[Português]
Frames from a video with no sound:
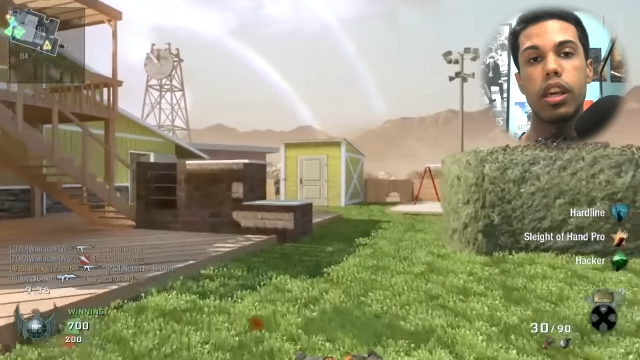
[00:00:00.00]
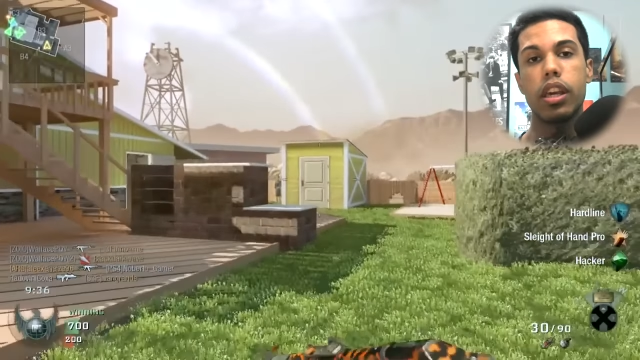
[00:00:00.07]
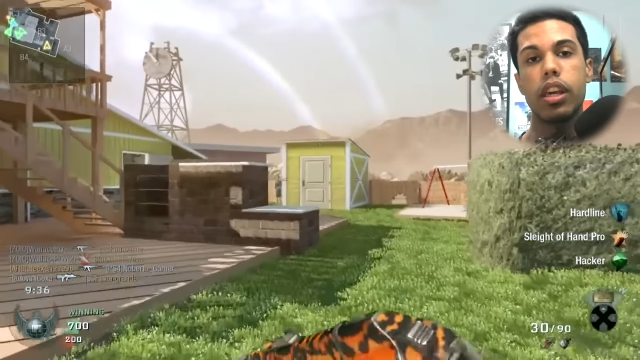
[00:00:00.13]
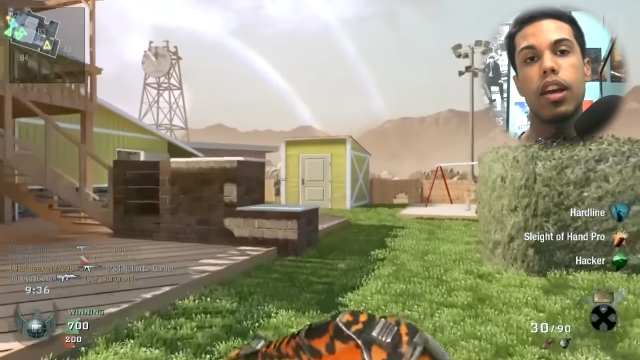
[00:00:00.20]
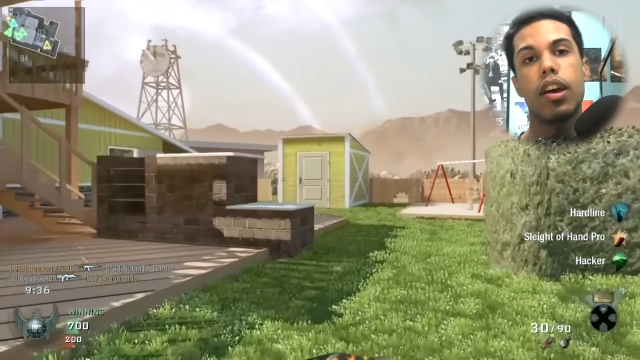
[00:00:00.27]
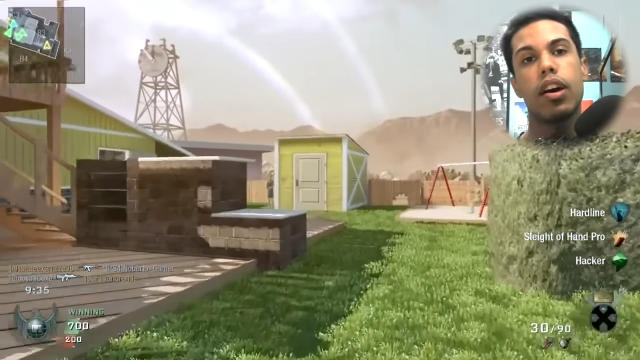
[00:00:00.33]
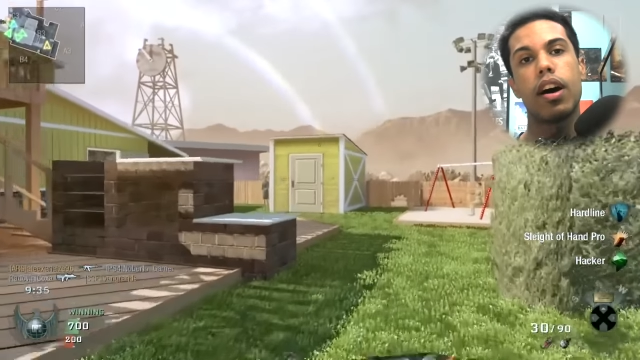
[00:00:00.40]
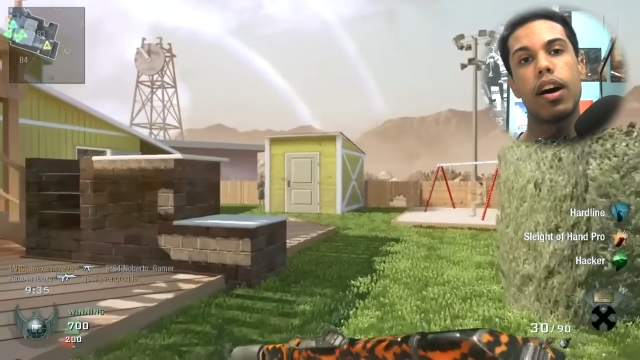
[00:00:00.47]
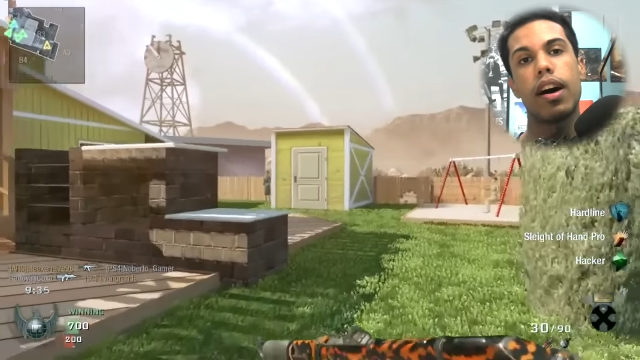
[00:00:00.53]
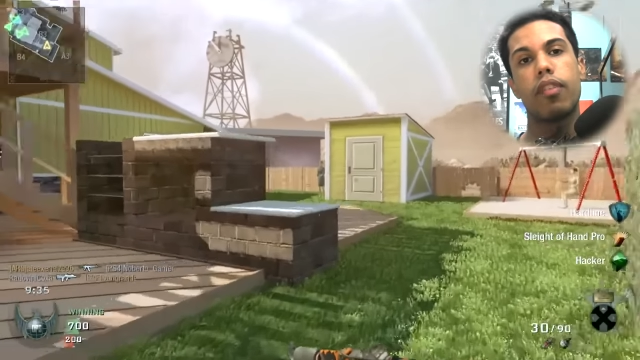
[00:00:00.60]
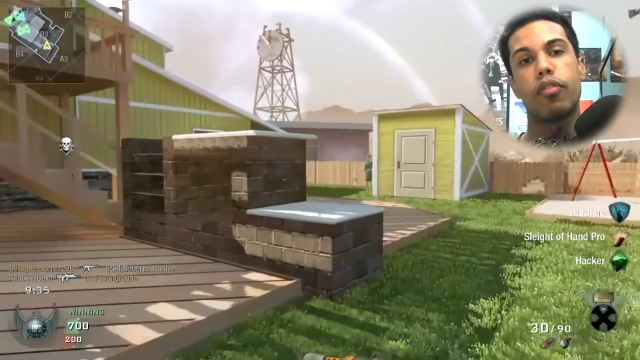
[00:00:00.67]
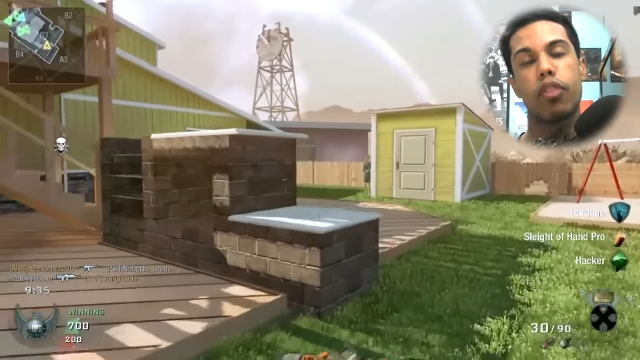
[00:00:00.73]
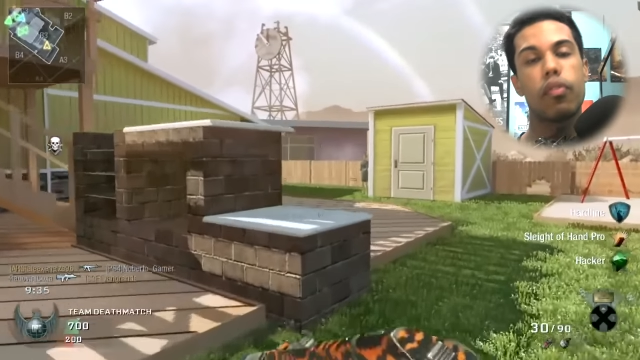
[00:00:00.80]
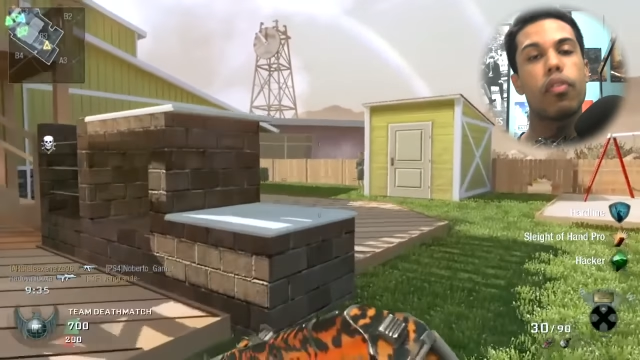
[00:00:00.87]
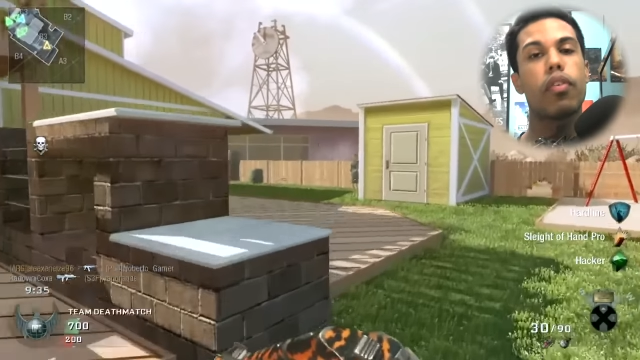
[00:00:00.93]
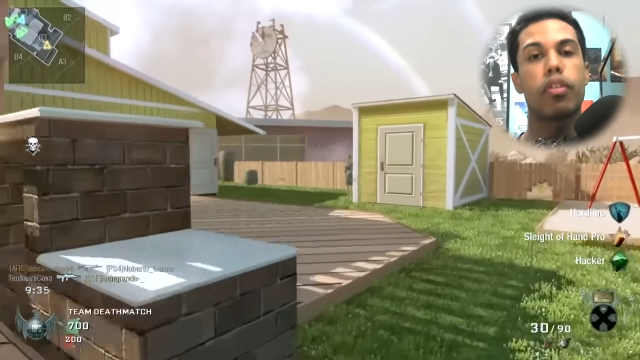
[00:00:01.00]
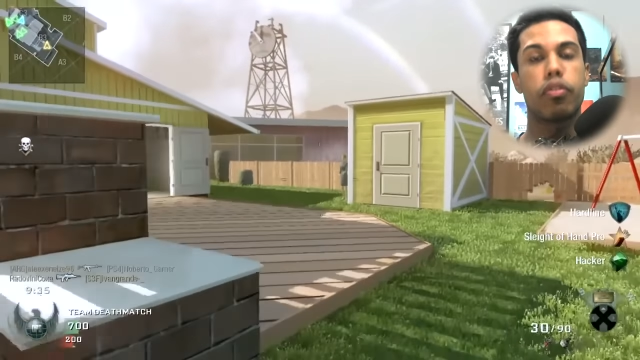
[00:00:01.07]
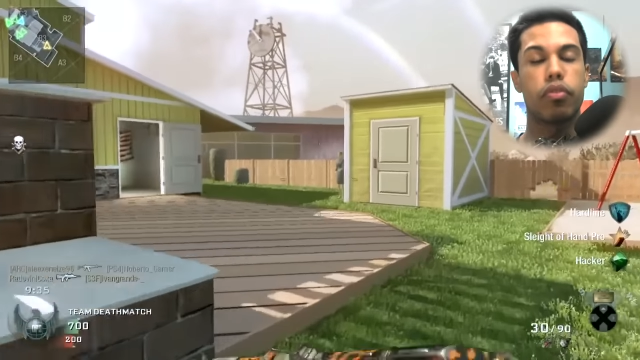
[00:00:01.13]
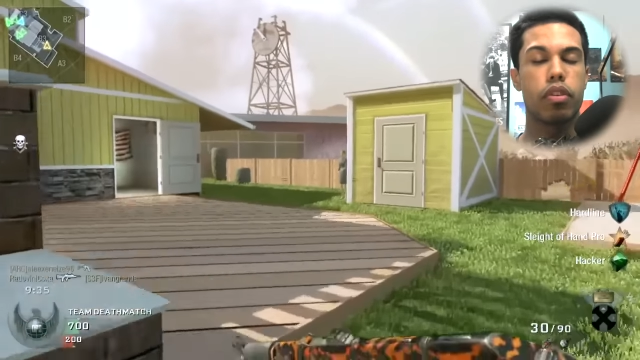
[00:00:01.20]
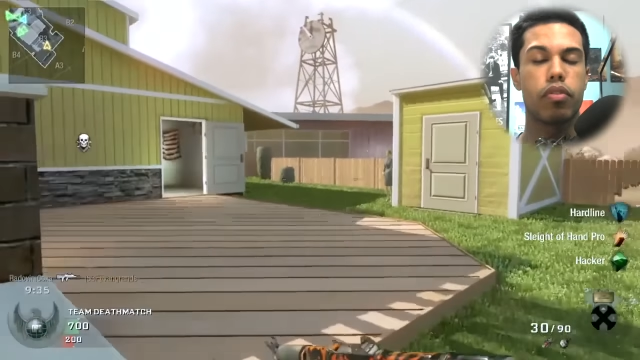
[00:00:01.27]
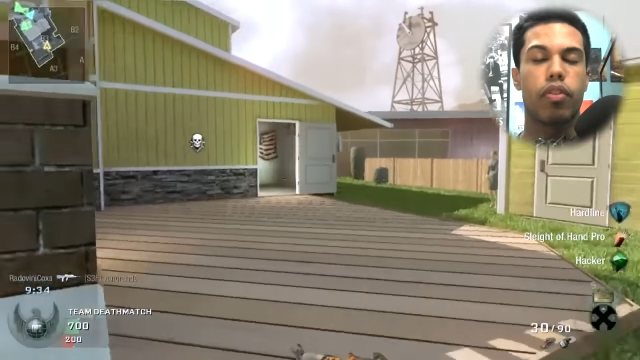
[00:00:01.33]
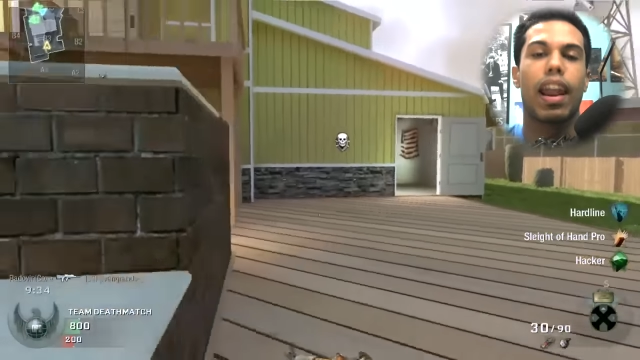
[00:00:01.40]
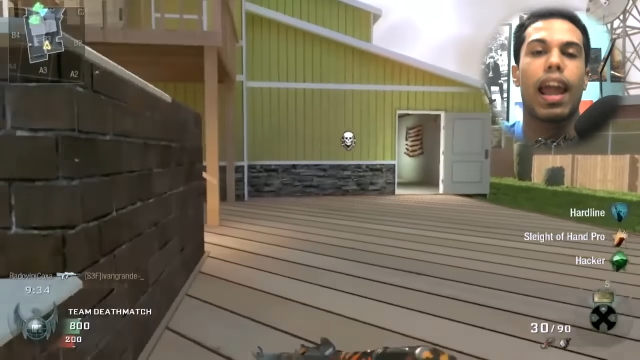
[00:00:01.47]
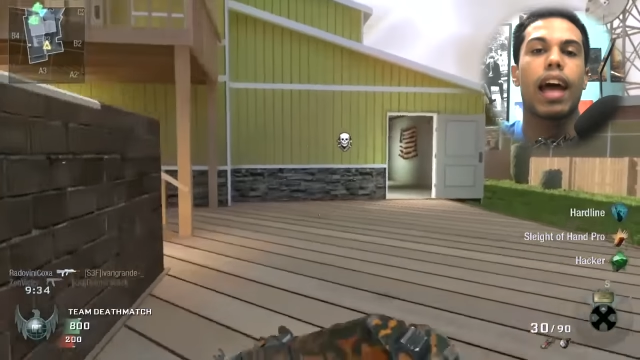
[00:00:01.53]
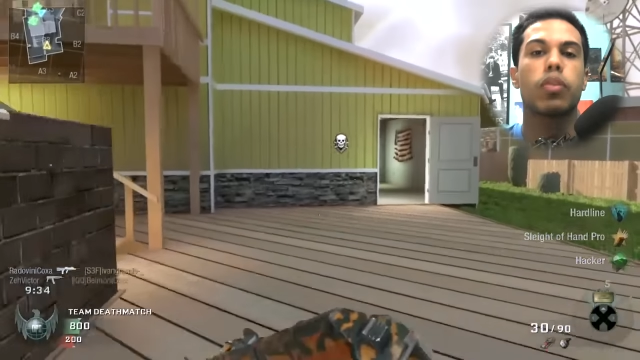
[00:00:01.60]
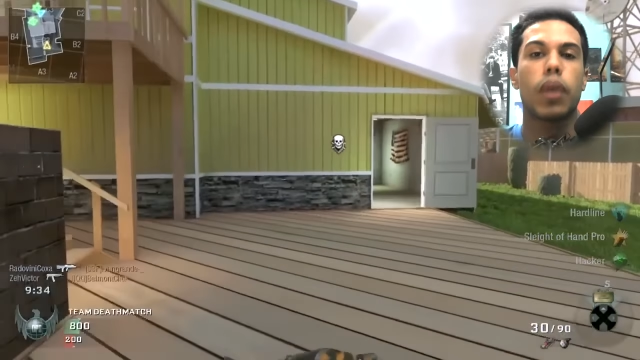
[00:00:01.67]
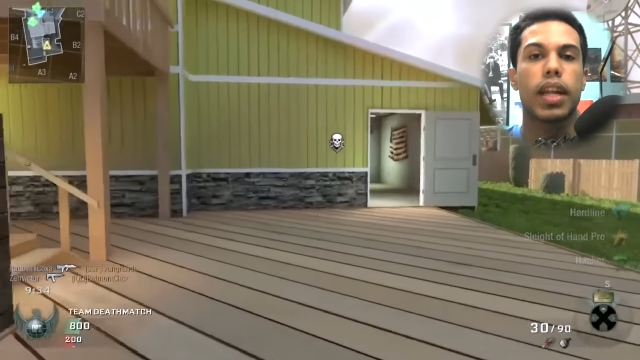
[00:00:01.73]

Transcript: e uh, foi, foi, foi falado